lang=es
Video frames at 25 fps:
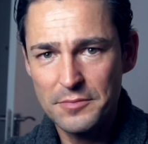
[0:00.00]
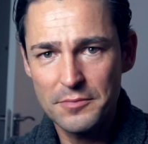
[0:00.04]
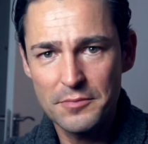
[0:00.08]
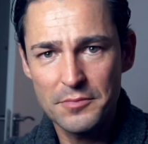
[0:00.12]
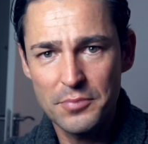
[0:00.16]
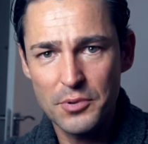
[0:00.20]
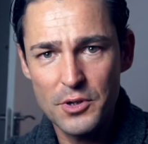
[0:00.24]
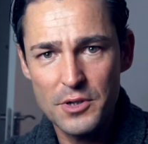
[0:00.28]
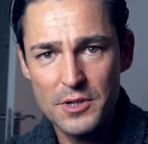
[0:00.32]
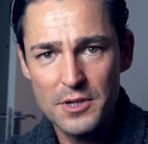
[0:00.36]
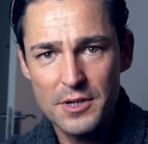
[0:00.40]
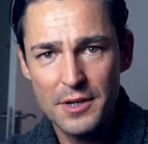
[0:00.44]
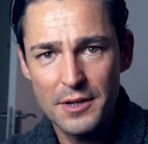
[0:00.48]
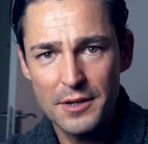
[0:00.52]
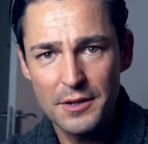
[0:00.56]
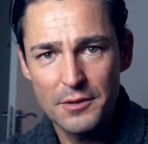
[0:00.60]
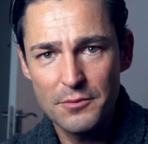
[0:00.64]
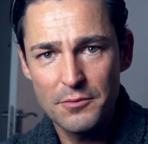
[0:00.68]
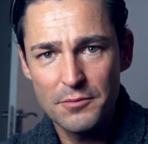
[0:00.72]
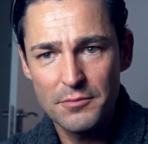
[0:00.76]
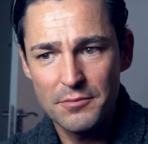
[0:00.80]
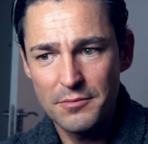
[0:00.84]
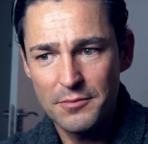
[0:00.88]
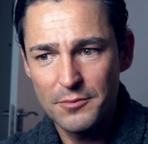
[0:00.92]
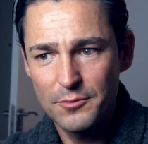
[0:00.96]
pues,
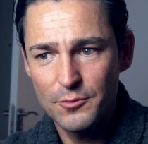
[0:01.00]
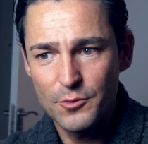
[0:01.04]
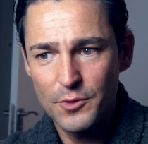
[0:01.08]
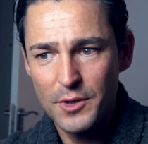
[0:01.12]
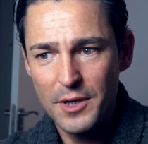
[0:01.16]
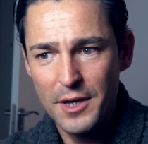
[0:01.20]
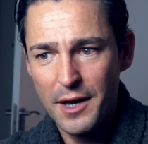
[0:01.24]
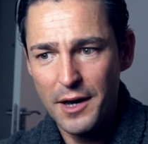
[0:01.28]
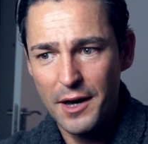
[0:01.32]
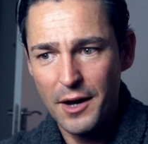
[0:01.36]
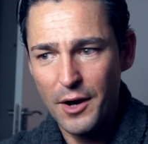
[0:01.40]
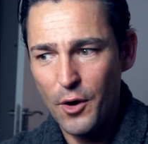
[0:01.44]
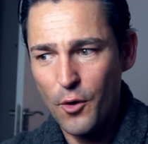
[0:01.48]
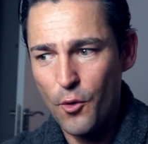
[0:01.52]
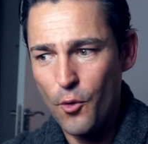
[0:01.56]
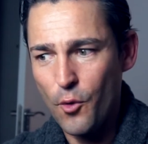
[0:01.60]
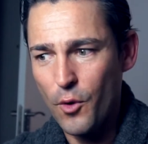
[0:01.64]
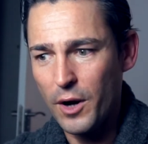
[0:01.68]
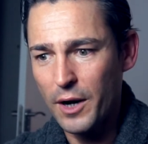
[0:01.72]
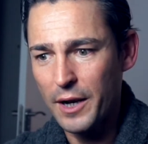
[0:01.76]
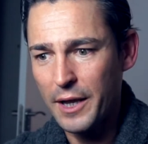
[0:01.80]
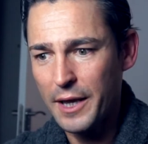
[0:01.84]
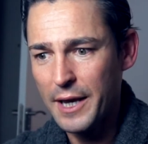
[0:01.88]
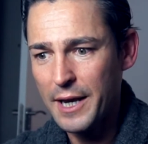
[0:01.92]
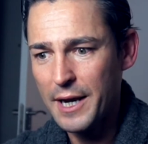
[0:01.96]
un día
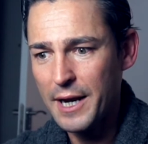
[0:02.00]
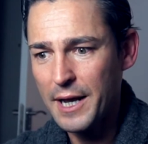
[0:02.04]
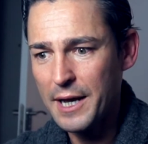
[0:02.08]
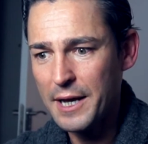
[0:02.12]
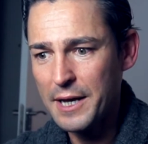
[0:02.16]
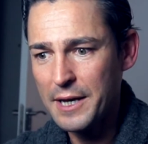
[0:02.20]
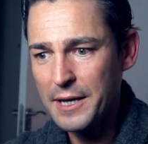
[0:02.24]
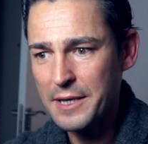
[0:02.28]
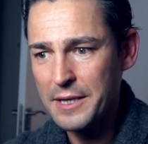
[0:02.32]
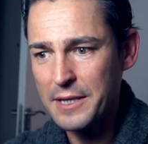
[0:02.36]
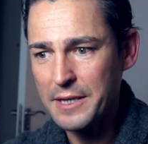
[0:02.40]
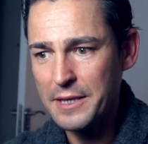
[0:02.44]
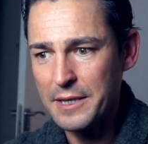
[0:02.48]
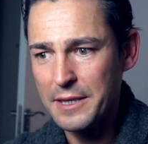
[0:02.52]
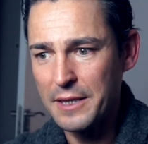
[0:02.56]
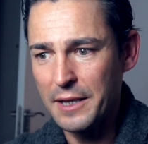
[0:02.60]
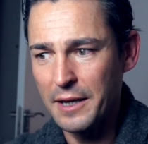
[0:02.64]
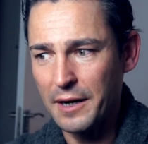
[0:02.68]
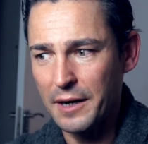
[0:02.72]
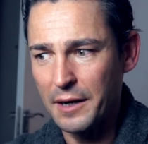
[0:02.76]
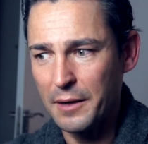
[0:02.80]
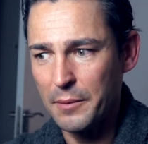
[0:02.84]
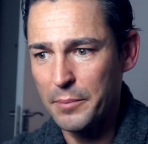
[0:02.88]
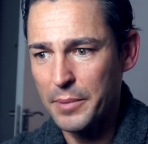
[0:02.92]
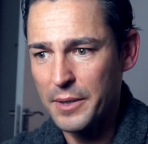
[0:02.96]
cualquiera y de
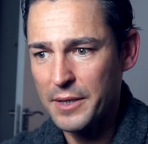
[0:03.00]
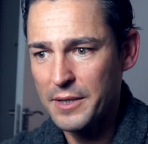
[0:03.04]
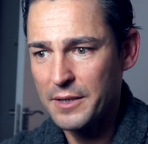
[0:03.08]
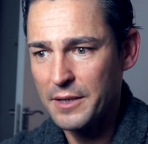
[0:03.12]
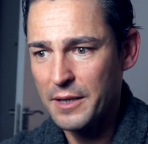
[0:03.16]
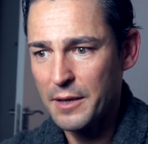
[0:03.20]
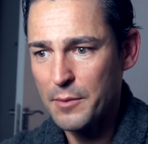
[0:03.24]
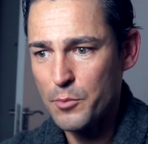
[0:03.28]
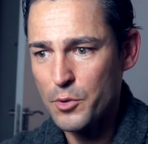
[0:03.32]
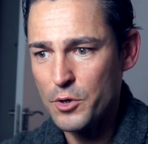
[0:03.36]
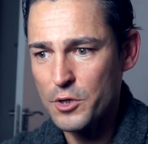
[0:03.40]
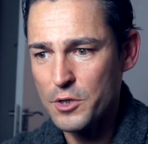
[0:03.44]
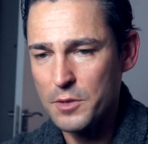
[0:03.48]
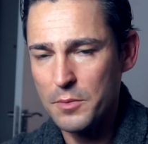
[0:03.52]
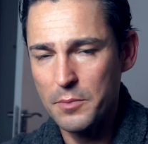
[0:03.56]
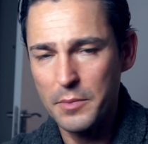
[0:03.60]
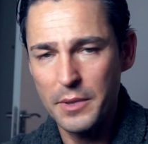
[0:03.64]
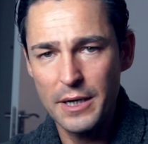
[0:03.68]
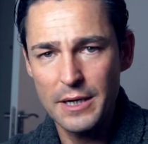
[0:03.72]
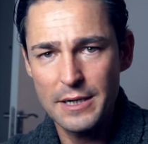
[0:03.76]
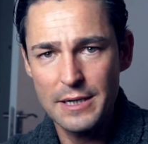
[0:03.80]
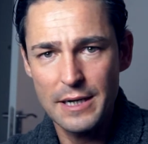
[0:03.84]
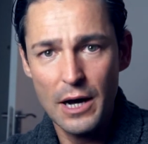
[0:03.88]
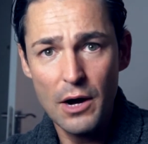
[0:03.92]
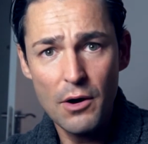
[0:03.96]
repente, pues,
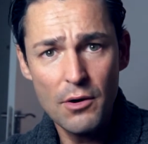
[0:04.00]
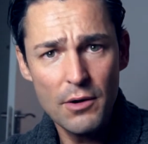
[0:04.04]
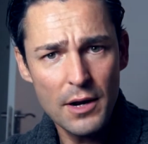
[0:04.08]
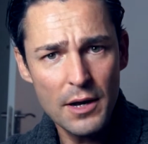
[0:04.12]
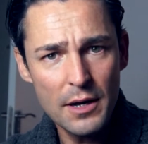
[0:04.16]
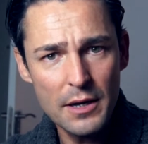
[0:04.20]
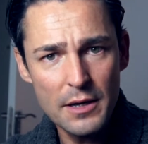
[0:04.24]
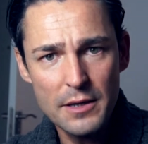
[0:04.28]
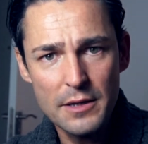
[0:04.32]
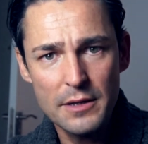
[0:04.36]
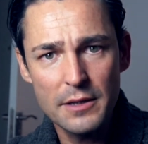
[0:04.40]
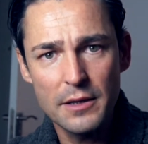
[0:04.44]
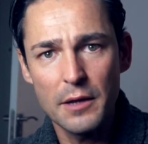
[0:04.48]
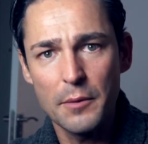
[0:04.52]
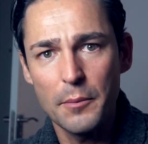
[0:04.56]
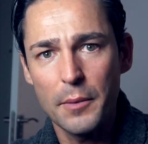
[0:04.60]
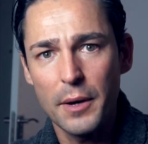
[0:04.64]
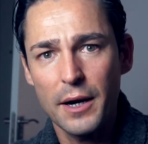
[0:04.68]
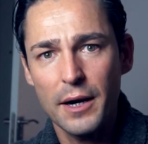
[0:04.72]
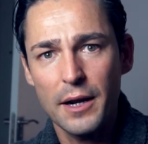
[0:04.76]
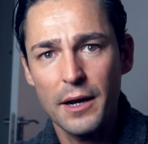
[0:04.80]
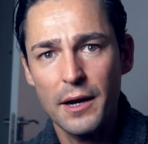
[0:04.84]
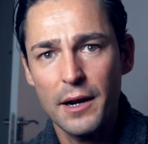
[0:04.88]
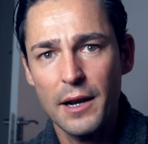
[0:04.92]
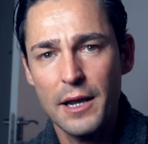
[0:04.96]
miras la hora y te
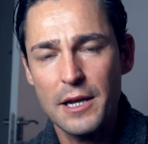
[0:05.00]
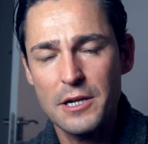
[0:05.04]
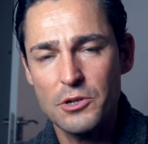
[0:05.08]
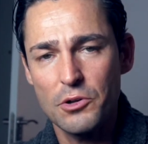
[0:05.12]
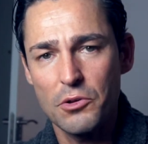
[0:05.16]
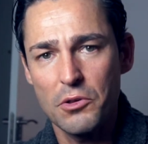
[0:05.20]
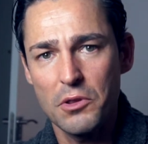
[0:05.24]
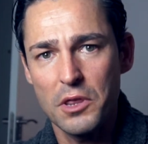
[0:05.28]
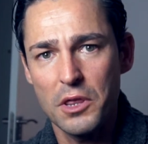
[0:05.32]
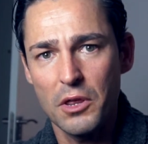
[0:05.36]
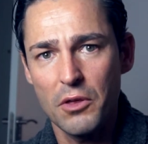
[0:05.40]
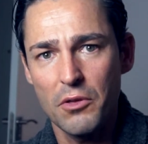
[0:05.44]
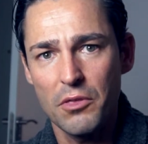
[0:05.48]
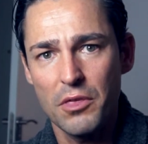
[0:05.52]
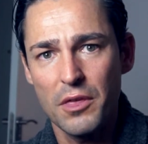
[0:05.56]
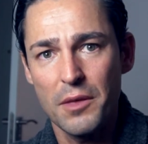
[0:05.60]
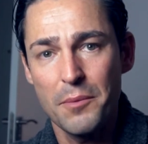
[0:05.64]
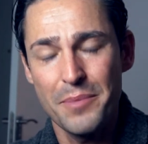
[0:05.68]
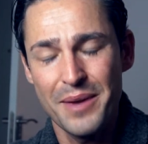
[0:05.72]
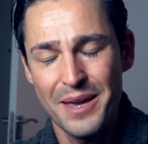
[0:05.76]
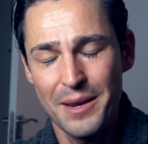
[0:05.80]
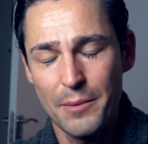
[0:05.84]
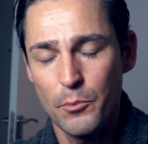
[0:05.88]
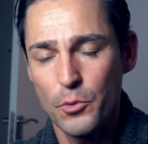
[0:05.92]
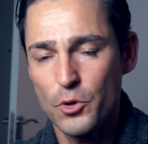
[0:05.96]
marca las 11.11. 11.
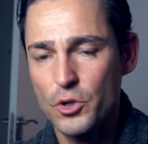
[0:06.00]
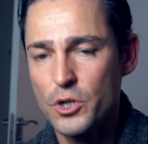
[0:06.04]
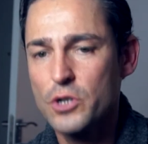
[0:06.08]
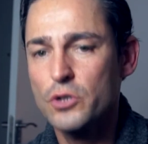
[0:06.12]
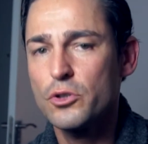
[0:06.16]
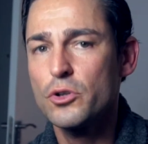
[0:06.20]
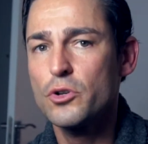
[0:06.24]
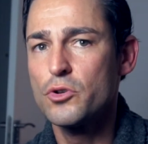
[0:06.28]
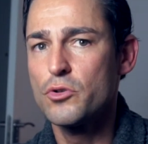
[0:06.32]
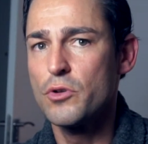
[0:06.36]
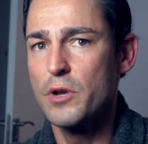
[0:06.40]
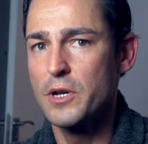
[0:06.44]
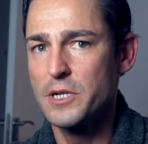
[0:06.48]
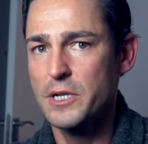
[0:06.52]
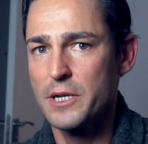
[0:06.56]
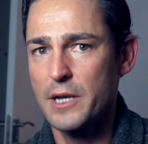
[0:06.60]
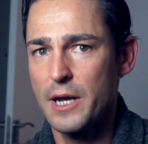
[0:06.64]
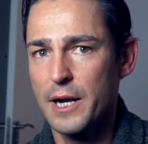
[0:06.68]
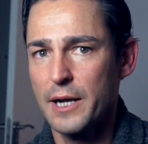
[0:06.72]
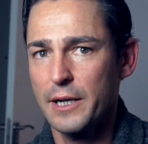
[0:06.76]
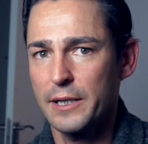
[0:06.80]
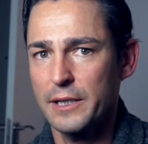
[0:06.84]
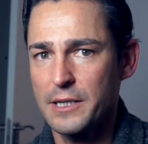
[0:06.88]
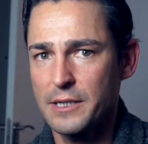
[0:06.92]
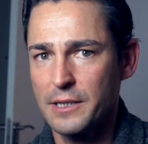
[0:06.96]
Bien, pues esto es una
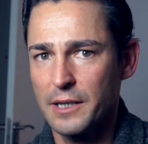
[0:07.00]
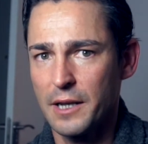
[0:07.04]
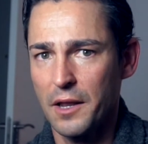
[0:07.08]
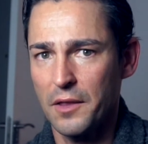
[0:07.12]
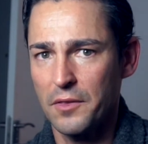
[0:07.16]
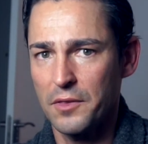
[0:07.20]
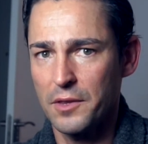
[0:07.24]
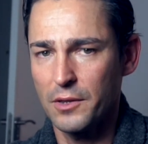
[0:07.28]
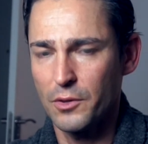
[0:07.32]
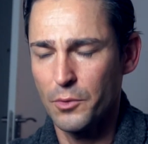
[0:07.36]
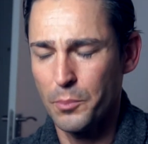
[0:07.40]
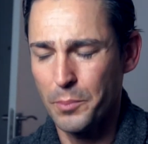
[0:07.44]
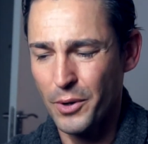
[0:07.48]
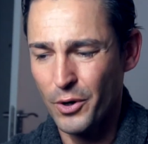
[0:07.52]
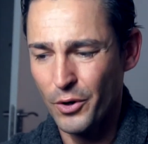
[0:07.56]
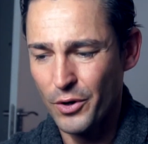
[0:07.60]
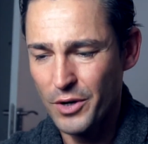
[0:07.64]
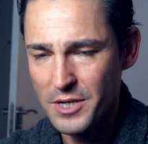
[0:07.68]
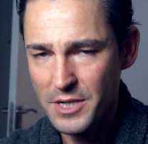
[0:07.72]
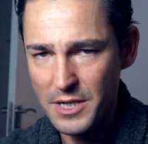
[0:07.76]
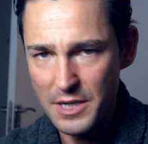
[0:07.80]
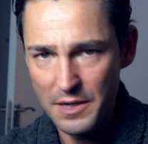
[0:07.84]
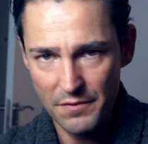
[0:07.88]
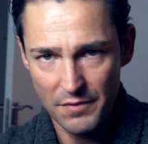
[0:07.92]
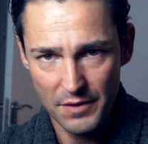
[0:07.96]
señal que te están haciendo. Pero, ¿qué
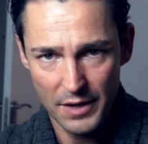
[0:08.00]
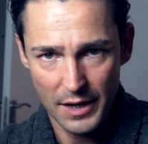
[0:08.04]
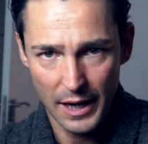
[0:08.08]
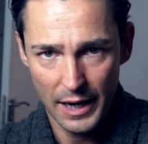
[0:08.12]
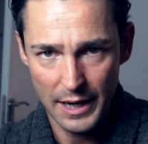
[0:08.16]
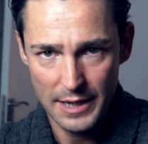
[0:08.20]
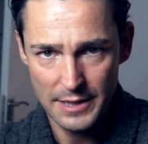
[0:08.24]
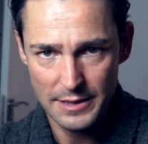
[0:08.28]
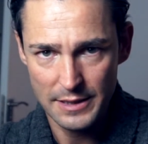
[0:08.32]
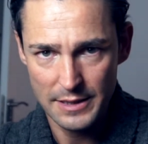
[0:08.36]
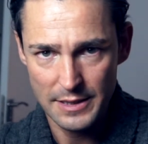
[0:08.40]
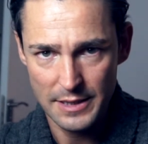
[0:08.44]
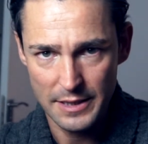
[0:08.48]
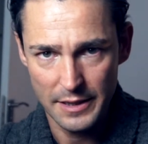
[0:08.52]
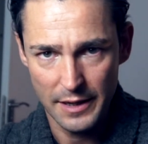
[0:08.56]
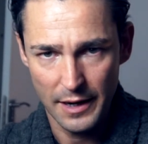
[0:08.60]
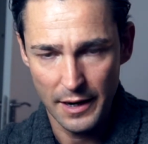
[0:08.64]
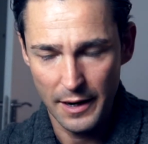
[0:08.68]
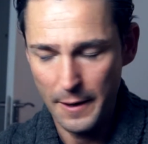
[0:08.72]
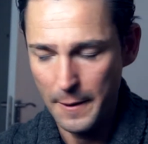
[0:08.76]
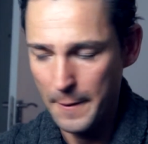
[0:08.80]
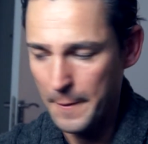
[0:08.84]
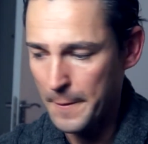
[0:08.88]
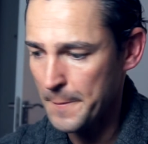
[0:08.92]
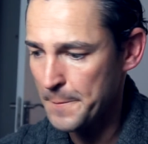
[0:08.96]
significa esta señal?